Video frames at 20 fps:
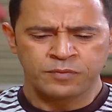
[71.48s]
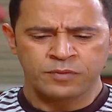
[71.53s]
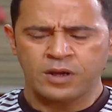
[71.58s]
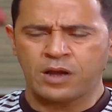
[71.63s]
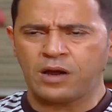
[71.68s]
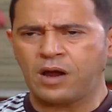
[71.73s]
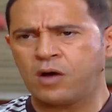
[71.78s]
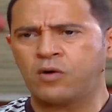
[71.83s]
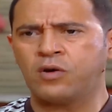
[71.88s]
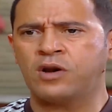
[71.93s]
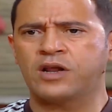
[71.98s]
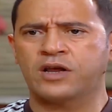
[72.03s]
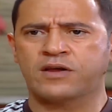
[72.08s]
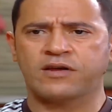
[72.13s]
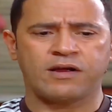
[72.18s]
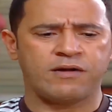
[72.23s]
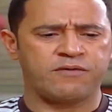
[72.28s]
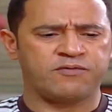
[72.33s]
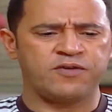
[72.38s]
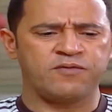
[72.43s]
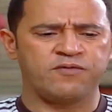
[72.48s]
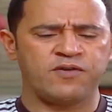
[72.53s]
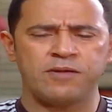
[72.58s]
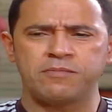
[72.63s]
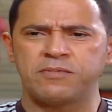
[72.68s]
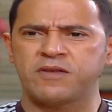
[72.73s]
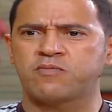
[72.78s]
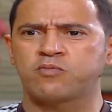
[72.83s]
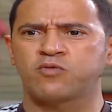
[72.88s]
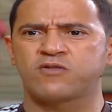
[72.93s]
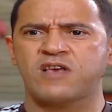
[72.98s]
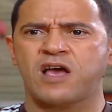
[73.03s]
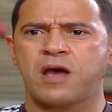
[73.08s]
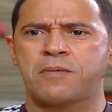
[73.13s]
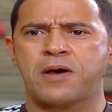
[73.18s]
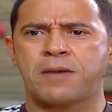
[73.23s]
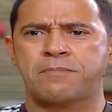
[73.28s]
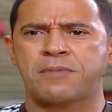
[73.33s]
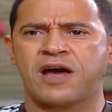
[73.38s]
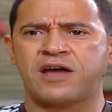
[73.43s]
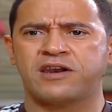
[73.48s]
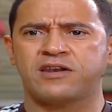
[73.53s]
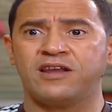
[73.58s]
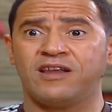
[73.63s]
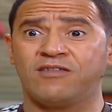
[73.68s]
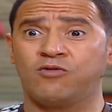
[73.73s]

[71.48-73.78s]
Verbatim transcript: اقول لك في فيلم اسمه ذهب مع الريح